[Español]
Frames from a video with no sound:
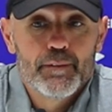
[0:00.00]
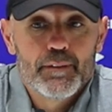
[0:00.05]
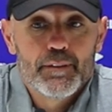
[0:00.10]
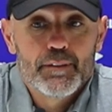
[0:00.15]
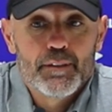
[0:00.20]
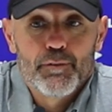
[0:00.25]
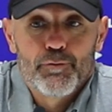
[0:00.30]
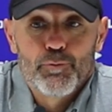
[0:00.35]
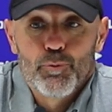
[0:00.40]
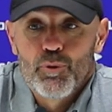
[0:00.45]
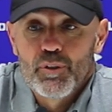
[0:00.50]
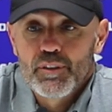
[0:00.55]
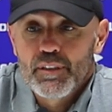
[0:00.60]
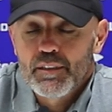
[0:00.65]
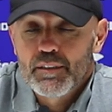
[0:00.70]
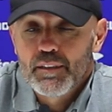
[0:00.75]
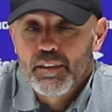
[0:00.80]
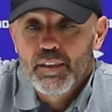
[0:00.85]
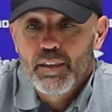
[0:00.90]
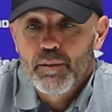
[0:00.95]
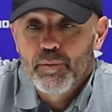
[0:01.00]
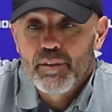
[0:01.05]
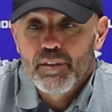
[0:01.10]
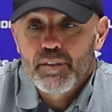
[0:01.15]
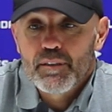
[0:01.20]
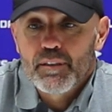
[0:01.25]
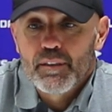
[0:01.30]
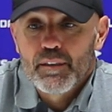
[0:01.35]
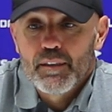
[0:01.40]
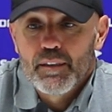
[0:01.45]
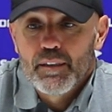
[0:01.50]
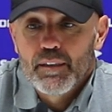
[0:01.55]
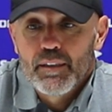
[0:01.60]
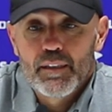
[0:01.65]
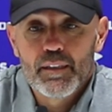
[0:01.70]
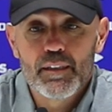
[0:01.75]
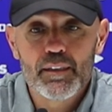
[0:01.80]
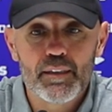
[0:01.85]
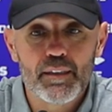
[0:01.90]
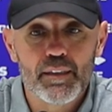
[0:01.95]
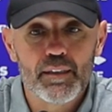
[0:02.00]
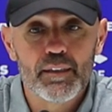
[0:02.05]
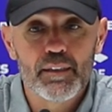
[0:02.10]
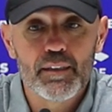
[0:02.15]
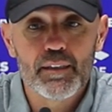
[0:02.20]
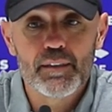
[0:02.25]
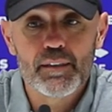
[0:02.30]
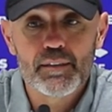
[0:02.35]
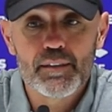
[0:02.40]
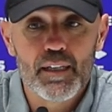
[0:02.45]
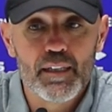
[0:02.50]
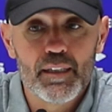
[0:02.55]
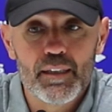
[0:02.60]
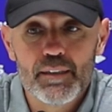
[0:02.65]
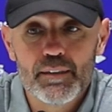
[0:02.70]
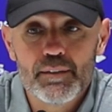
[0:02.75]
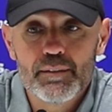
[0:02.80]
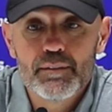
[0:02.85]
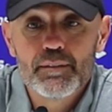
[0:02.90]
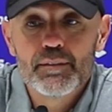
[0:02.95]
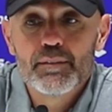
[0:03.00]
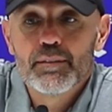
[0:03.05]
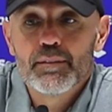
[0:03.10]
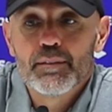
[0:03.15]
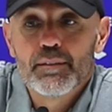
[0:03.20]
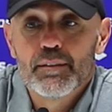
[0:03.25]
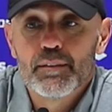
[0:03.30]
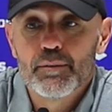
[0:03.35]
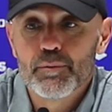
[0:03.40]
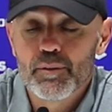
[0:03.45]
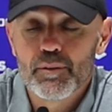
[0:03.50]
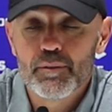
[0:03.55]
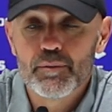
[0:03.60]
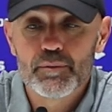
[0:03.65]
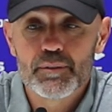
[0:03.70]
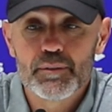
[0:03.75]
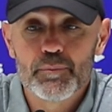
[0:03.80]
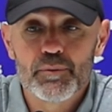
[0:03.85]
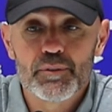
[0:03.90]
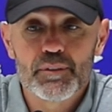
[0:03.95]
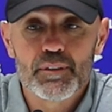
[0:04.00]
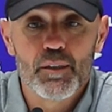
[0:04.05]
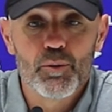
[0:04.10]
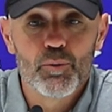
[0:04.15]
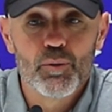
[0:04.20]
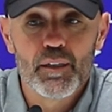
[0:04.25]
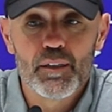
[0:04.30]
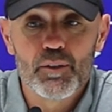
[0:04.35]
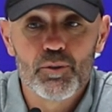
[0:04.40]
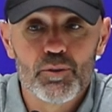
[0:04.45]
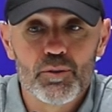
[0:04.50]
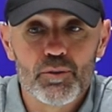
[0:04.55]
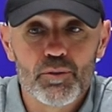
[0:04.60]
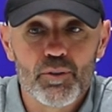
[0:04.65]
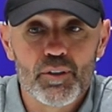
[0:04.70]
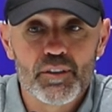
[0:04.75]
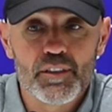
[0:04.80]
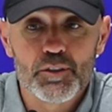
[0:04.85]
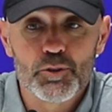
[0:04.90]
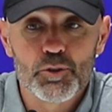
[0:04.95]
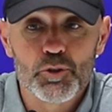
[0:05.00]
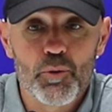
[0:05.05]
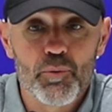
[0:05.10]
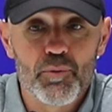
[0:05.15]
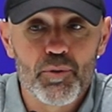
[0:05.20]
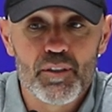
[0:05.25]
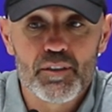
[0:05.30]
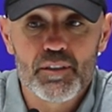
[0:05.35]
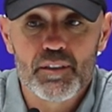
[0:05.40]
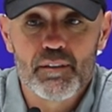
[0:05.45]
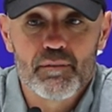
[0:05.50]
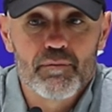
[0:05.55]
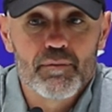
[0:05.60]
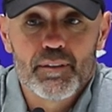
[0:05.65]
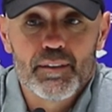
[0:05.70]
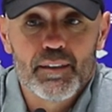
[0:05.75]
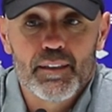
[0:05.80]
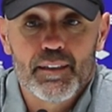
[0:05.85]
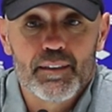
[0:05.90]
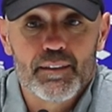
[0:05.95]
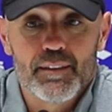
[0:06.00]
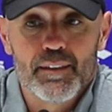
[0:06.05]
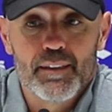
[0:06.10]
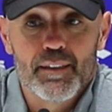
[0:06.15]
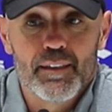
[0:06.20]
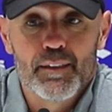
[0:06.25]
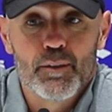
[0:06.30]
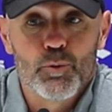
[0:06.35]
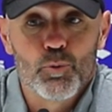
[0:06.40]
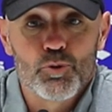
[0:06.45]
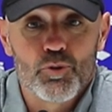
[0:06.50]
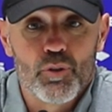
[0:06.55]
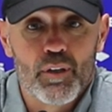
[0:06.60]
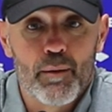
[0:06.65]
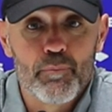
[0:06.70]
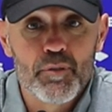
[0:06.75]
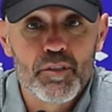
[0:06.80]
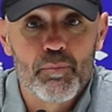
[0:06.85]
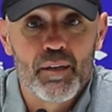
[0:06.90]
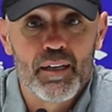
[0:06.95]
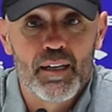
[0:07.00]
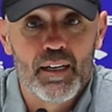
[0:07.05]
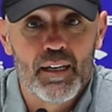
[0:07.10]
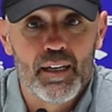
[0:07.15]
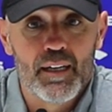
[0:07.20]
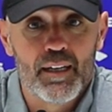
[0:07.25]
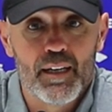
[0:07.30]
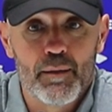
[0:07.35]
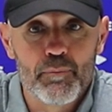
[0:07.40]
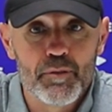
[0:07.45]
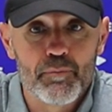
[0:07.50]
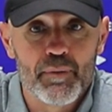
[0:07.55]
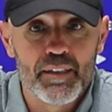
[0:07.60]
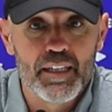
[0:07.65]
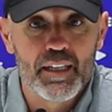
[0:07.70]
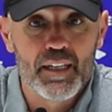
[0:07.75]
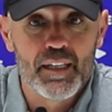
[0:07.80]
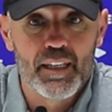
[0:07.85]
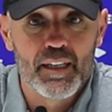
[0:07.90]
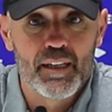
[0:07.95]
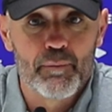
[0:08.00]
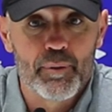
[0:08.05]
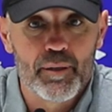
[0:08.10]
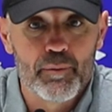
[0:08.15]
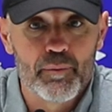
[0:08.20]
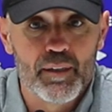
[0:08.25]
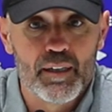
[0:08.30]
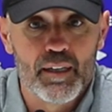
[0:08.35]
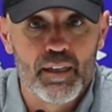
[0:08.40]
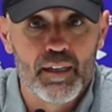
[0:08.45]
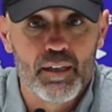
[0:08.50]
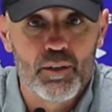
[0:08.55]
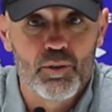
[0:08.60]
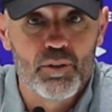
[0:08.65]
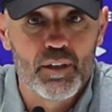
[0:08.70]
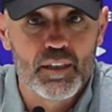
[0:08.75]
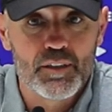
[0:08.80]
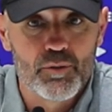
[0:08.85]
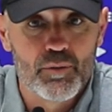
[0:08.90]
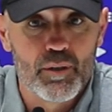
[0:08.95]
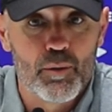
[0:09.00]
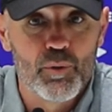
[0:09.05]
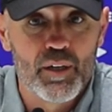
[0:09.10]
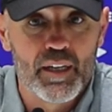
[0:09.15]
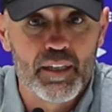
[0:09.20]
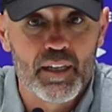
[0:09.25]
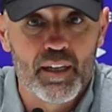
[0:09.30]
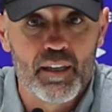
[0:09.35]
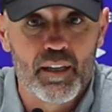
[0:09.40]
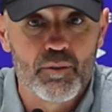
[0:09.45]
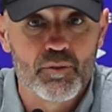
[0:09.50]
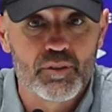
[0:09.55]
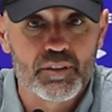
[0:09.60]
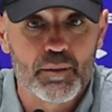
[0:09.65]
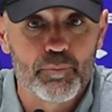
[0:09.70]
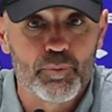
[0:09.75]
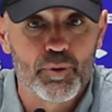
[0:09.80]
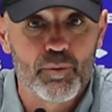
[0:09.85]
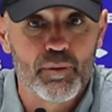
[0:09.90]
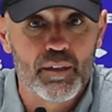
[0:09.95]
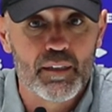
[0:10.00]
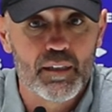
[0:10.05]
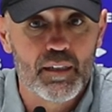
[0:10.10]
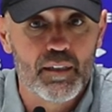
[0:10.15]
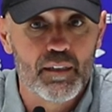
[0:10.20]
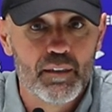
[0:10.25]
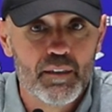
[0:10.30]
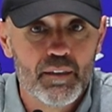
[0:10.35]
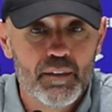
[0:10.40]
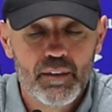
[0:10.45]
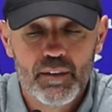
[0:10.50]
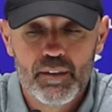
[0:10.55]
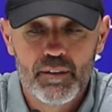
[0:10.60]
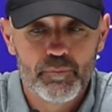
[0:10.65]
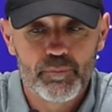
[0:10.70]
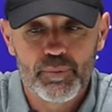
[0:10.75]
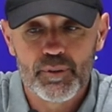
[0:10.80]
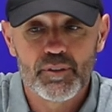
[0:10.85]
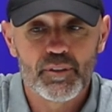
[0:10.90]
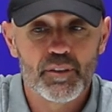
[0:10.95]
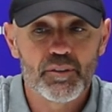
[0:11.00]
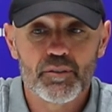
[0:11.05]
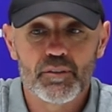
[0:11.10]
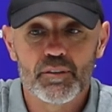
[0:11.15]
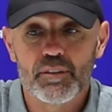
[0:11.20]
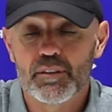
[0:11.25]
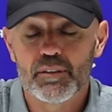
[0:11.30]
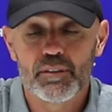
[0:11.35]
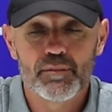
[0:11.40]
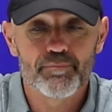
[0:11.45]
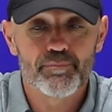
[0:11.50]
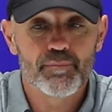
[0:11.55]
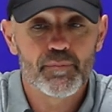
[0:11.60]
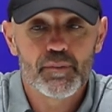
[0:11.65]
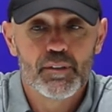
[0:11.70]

el fútbol es así, hay veces que te sale, y bueno, pues hemos estado ahí con, con, esas dos opciones, que e incluso en la misma, la misma llegada previa al gol ha sido una buena llegada nuestra por banda, pero es eso, es,